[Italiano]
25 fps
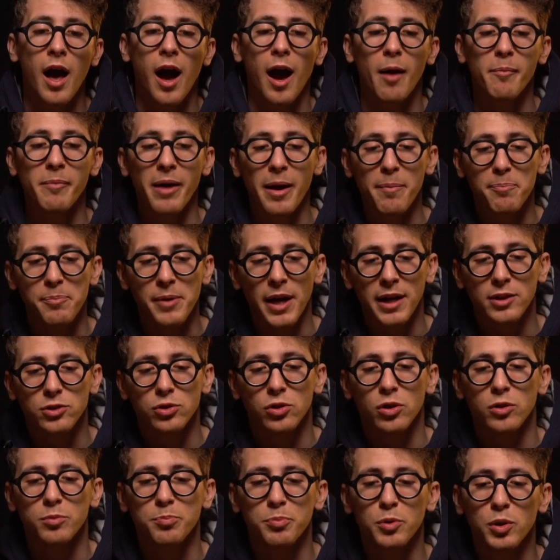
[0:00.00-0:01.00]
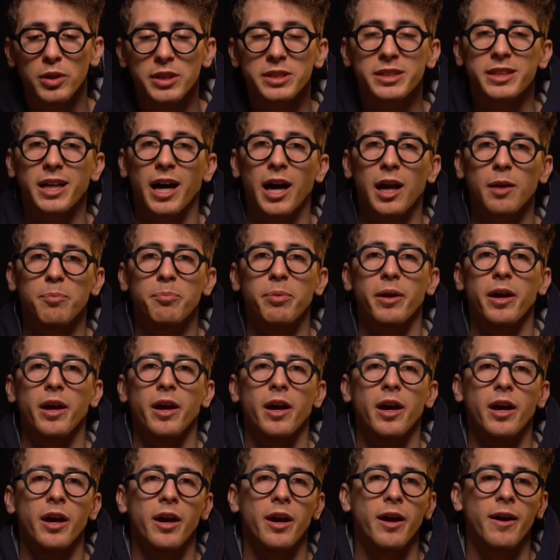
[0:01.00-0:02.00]
a me piacciono più le
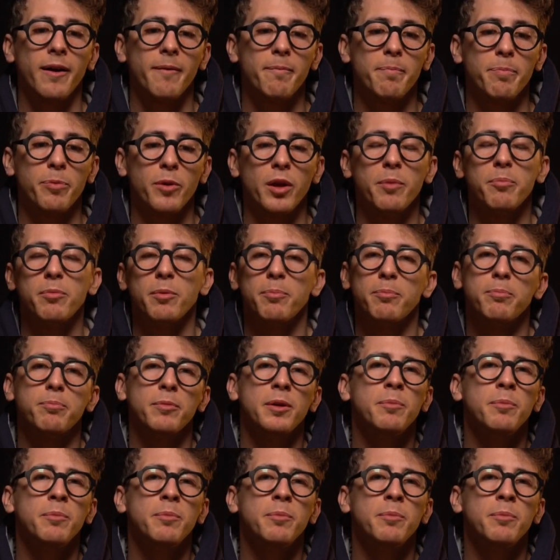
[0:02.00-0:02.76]
scarpe ehm,